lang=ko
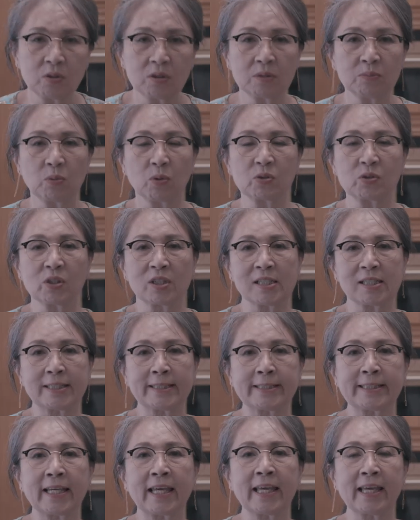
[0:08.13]
오늘은 목소리를
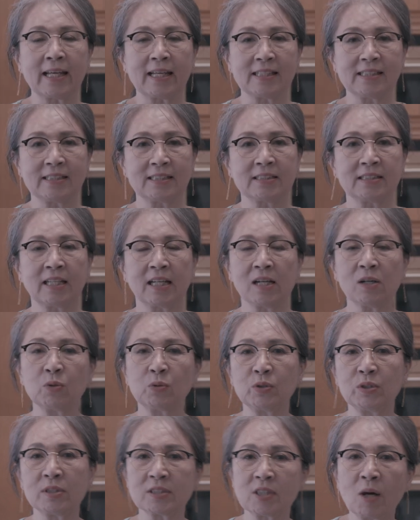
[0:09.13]
크게 해야지. 제가
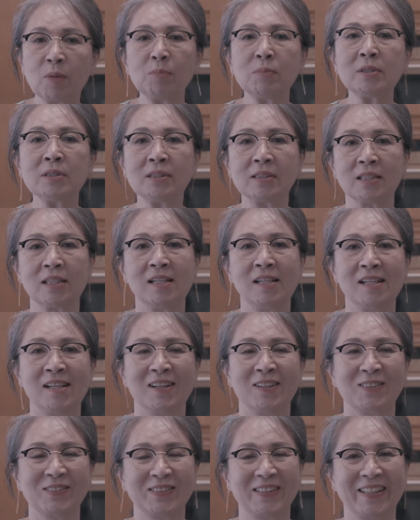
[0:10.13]
오늘 선물
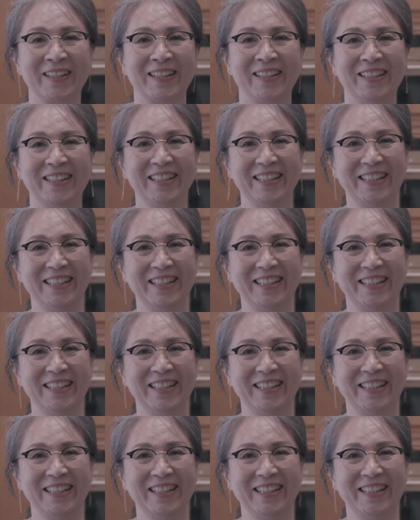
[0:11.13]
드리려고요.